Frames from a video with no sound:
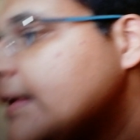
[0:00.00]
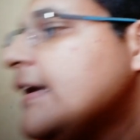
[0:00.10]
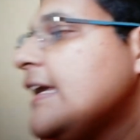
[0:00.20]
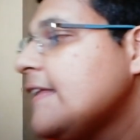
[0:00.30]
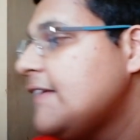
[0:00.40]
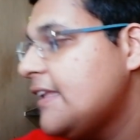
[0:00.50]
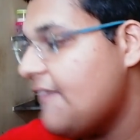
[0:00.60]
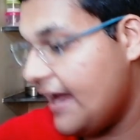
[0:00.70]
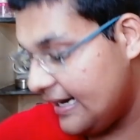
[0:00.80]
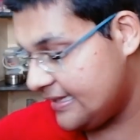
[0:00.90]
இது வந்து
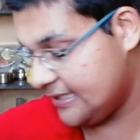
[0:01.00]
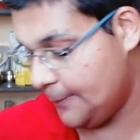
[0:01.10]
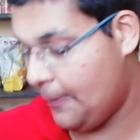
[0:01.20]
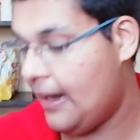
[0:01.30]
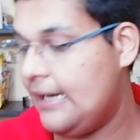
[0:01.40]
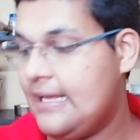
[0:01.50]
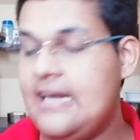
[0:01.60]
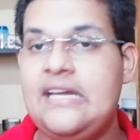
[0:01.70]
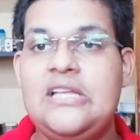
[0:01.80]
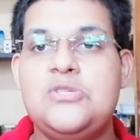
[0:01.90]
வெங்கலத்துக்கு பால்
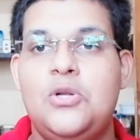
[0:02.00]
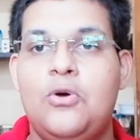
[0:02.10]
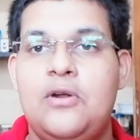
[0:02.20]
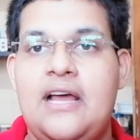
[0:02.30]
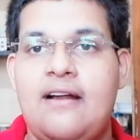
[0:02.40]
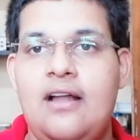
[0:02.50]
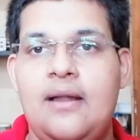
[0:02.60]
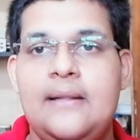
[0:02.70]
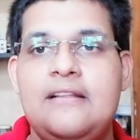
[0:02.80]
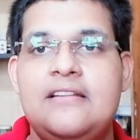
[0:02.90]
கரண்டின்னு சொல்லுவோம் நாங்கள்
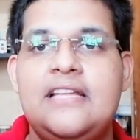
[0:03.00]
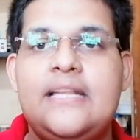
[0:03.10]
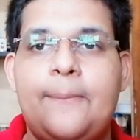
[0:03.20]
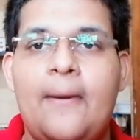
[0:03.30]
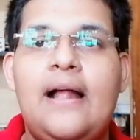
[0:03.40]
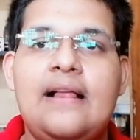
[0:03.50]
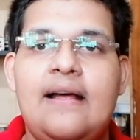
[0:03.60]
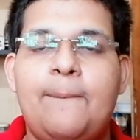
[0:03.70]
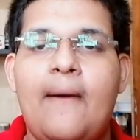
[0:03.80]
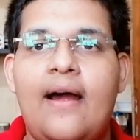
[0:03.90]
இது வந்து இந்த பால் கா
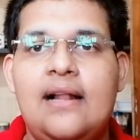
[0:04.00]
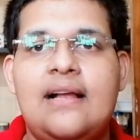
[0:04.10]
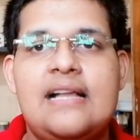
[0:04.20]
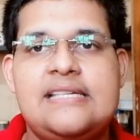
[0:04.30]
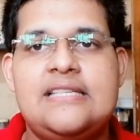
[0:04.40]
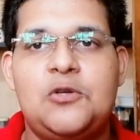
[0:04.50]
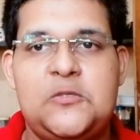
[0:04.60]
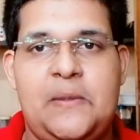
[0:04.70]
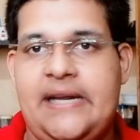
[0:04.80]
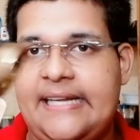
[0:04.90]
பால் காய்ச்சதுக்கு
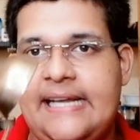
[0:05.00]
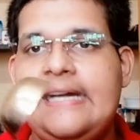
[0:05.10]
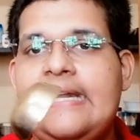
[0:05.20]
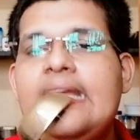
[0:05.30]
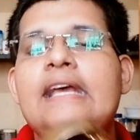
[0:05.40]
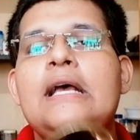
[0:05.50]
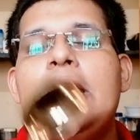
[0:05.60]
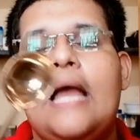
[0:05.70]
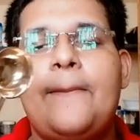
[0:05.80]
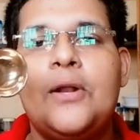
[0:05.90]
யூஸ் பண்ணுற கரண்டி
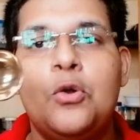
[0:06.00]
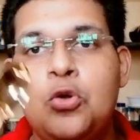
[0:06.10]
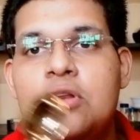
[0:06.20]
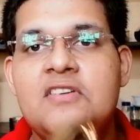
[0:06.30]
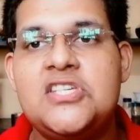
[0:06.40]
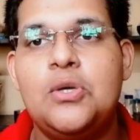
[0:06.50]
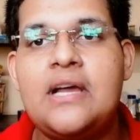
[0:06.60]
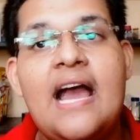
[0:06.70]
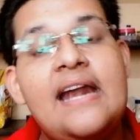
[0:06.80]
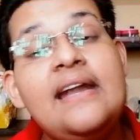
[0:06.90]
அப்புறம் இன்னொரு விஷயம்
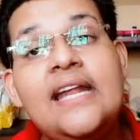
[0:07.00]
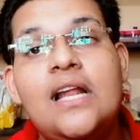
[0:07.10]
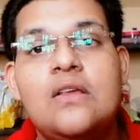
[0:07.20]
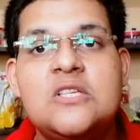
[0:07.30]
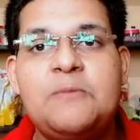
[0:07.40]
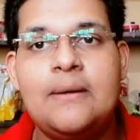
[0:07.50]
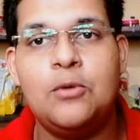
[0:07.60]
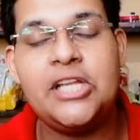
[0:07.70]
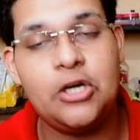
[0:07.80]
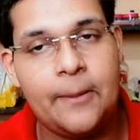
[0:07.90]
கரண்டிலாம் யூஸ்
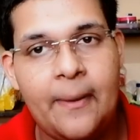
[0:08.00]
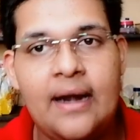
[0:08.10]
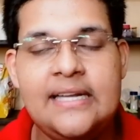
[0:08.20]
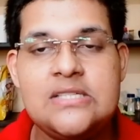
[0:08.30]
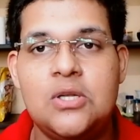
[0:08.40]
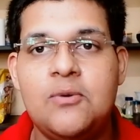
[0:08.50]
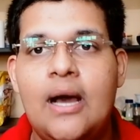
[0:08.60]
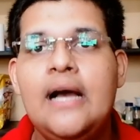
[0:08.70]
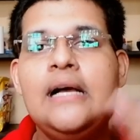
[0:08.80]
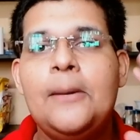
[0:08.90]
பண்ணும்போது என்னோட பாட்டி சொல்லுவாள்
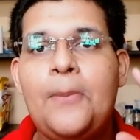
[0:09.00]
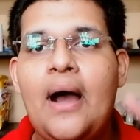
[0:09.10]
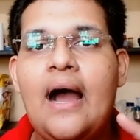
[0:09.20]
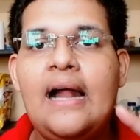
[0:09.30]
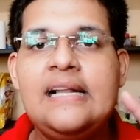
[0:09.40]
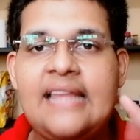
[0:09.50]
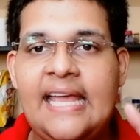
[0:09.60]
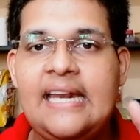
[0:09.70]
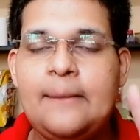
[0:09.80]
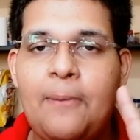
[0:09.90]
பால்
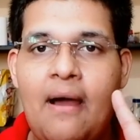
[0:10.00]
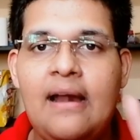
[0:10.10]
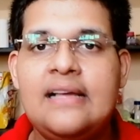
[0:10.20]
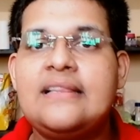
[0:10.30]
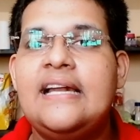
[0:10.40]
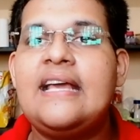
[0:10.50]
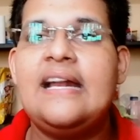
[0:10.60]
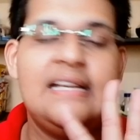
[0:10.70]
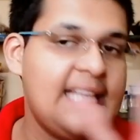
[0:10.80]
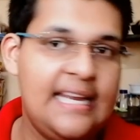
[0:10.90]
தயிர் பாலுக்கு தனி
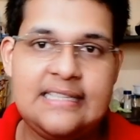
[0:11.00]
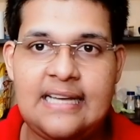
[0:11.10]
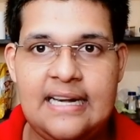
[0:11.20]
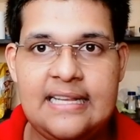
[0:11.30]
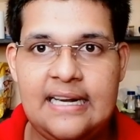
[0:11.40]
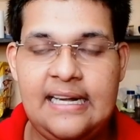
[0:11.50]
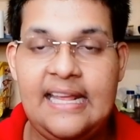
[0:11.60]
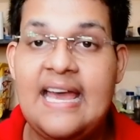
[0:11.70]
கரண்ட் தயிர் கரண்டி கரண்டி